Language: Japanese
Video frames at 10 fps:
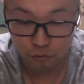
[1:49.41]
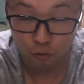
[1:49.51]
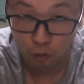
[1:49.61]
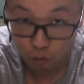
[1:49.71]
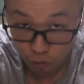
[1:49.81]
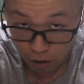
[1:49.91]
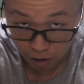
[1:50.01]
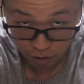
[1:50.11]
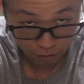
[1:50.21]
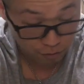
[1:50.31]
ちょっとここ
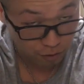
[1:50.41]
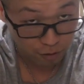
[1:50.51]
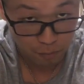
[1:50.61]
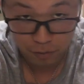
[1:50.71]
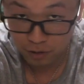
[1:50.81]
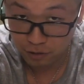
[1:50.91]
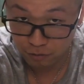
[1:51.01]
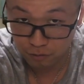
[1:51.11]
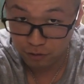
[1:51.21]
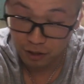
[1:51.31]
があんまり
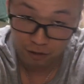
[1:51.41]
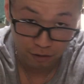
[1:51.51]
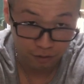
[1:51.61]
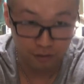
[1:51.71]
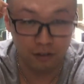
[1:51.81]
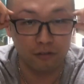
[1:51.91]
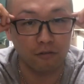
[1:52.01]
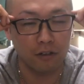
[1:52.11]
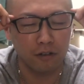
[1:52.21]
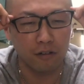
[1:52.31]
ついてなかった
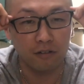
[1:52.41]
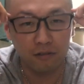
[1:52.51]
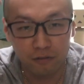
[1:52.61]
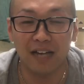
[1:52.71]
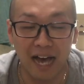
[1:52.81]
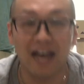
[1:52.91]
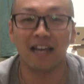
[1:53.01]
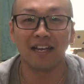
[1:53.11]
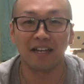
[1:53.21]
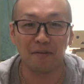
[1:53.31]
のかな。あ、
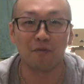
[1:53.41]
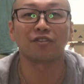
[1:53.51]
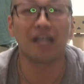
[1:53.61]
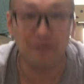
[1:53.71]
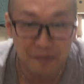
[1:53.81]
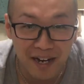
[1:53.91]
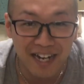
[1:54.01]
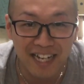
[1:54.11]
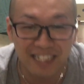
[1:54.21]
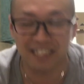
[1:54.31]
帽子かぶり
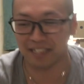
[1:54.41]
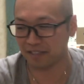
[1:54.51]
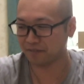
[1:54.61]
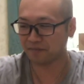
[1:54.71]
ます。